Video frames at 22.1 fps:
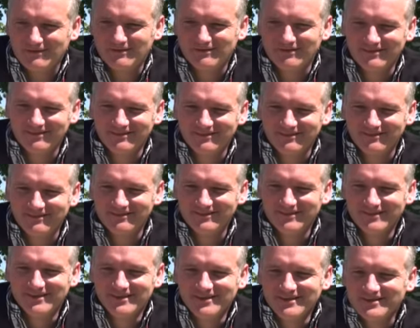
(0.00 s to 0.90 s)
Oho,
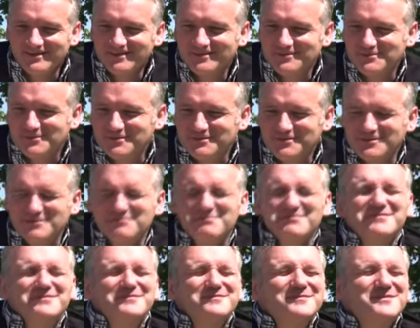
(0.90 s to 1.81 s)
e, no,
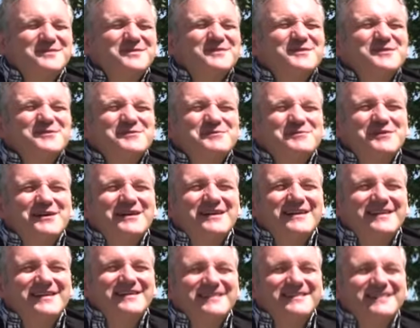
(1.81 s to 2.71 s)

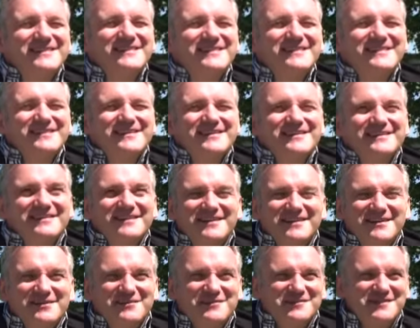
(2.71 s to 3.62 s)
wow
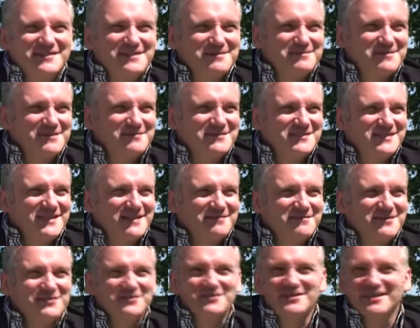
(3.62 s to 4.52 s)
jak ja oceniam tę
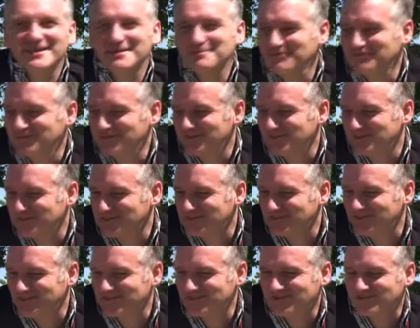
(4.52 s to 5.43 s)
wystawę. To nie ja powinienem
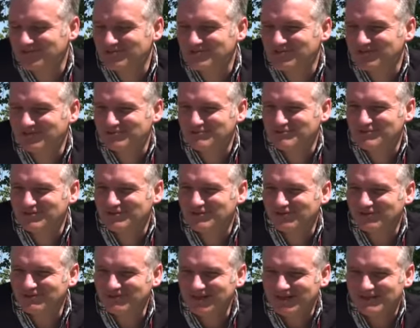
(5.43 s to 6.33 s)
oceniać, tylko ci, którzy
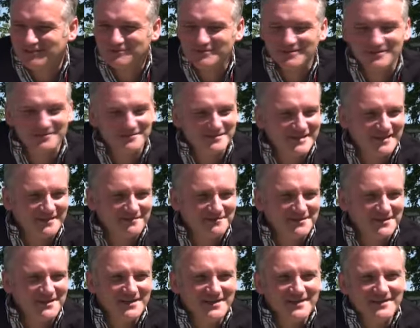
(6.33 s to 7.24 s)
oglądają tę wystawę.
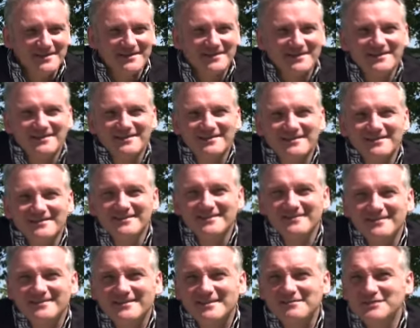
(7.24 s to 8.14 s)

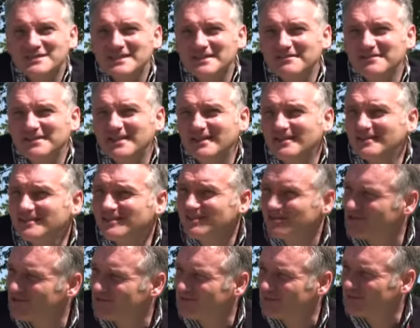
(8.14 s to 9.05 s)
E, ta wystawa dalej
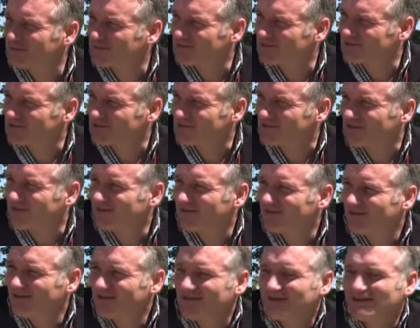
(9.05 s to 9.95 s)
jeździ po Polsce.
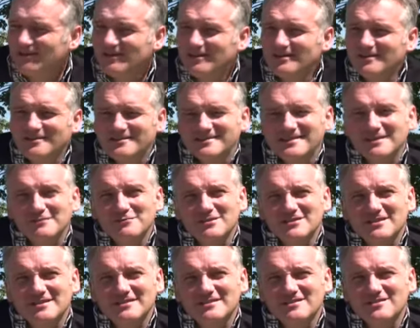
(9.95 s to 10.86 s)
E,
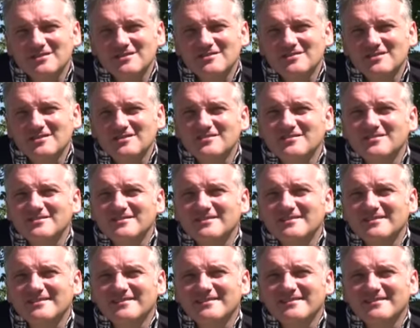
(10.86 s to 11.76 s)
cały czas się
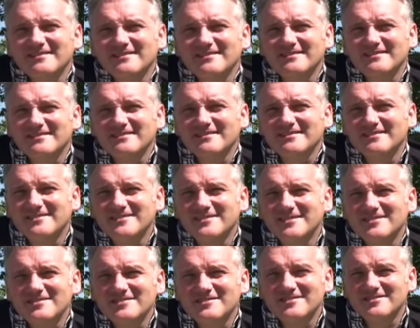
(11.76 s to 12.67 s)
cieszy, e,
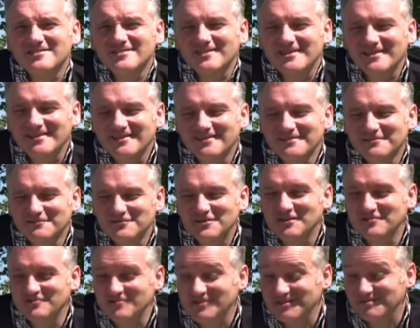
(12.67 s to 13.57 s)
cieszy się
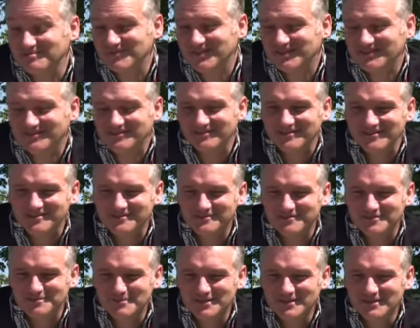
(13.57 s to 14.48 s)
wzięciem, tak to
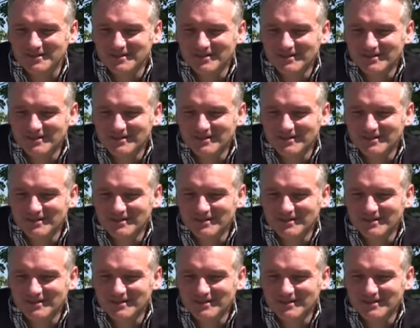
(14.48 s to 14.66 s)
nazwijmy.